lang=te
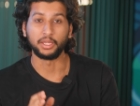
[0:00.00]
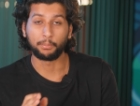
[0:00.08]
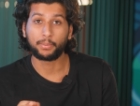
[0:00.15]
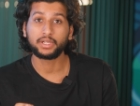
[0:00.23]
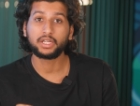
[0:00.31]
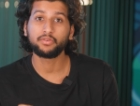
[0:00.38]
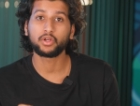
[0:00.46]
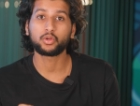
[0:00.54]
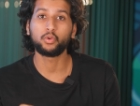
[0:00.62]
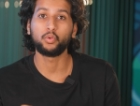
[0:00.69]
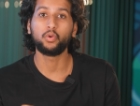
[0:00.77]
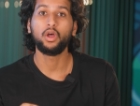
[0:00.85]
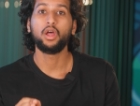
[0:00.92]
ఇప్పటి
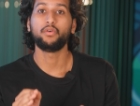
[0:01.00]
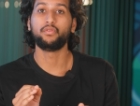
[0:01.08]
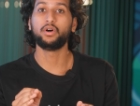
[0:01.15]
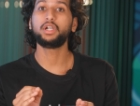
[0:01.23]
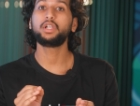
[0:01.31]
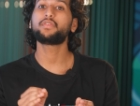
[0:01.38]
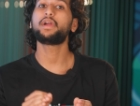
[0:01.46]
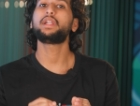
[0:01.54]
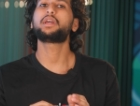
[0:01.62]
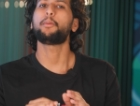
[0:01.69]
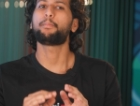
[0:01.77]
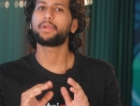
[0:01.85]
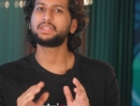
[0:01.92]
వరకు వరల్డ్
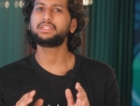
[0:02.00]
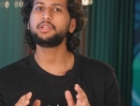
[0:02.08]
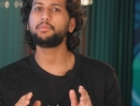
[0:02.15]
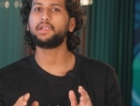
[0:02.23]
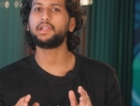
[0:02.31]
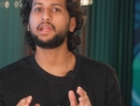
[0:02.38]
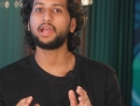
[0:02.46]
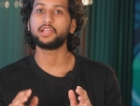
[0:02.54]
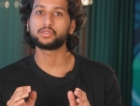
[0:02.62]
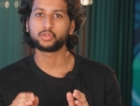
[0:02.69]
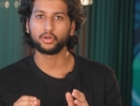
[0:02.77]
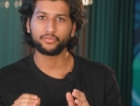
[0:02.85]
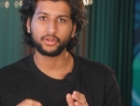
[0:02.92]
వైడ్గా ప్రతి మీడియా ఈ
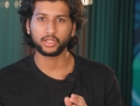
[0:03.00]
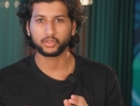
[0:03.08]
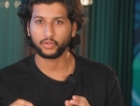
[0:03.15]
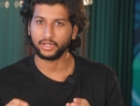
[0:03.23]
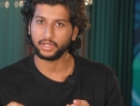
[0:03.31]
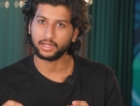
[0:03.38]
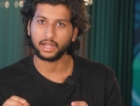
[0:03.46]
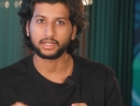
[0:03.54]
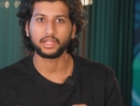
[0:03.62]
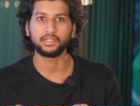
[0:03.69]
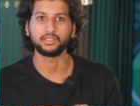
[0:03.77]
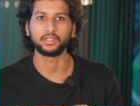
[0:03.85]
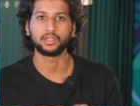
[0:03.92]
సోఫియాతో ఇంటరాక్ట్
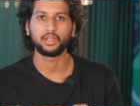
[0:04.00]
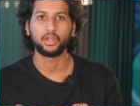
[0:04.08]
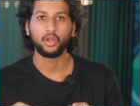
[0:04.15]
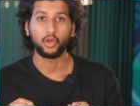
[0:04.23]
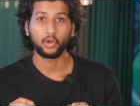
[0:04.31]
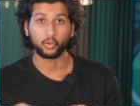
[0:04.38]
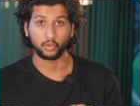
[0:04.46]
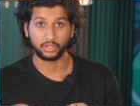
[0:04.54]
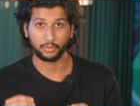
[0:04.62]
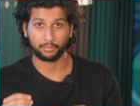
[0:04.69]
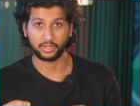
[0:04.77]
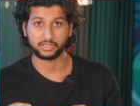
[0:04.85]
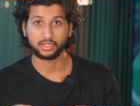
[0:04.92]
అయ్యింది కొన్ని
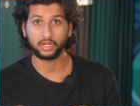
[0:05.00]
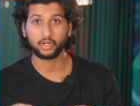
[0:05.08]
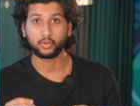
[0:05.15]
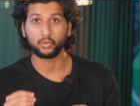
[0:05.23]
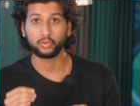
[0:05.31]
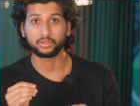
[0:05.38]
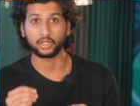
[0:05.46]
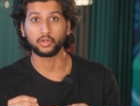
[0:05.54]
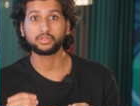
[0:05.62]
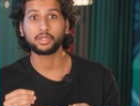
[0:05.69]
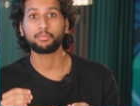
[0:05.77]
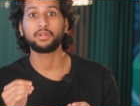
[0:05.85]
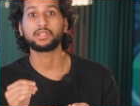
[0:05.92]
ప్రశ్నలకు తను
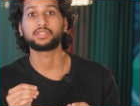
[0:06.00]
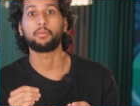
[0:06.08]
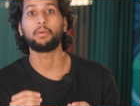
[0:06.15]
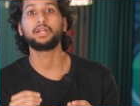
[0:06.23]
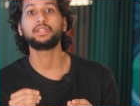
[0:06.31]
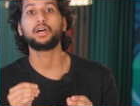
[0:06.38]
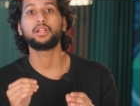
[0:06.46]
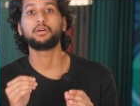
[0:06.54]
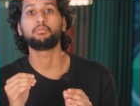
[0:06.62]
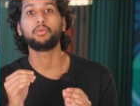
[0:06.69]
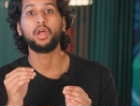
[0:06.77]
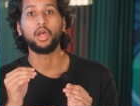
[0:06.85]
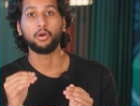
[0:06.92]
చెప్పిన సమాధానం
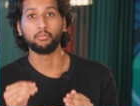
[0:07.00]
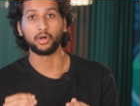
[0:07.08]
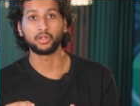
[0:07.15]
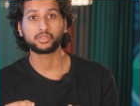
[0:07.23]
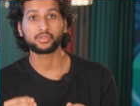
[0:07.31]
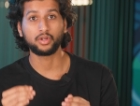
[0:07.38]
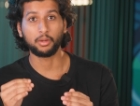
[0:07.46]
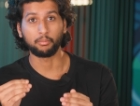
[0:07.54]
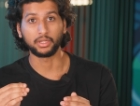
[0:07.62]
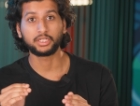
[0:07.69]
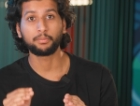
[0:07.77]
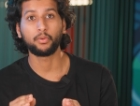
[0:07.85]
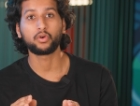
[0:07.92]
మనుషుల
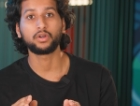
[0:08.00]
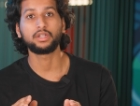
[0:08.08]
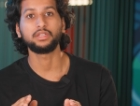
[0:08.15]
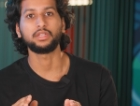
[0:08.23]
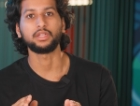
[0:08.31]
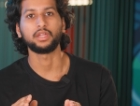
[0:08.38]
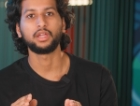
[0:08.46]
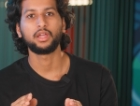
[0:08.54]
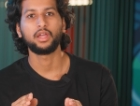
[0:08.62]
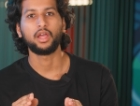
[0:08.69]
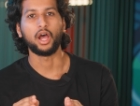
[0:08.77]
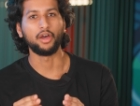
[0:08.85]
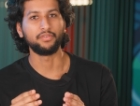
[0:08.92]
మతి పోగొట్టింది
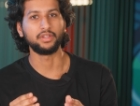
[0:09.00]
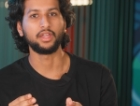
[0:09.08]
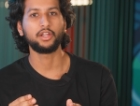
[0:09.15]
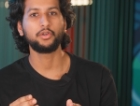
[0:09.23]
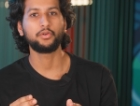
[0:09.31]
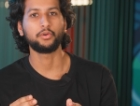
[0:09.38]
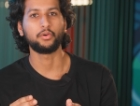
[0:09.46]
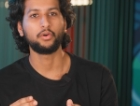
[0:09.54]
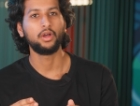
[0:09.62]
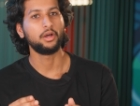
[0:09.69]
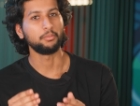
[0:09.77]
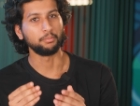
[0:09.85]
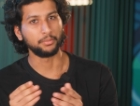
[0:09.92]
అవి ఏంటో
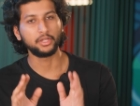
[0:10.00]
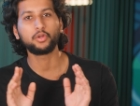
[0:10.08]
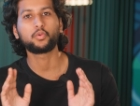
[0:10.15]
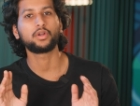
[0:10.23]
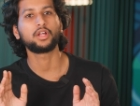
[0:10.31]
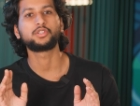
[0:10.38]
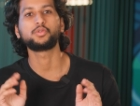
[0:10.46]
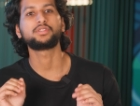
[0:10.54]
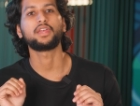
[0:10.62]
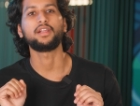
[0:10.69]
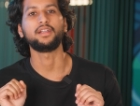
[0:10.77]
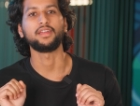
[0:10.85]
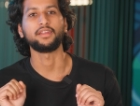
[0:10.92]
మీరు కూడా
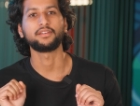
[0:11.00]
చూసేయండి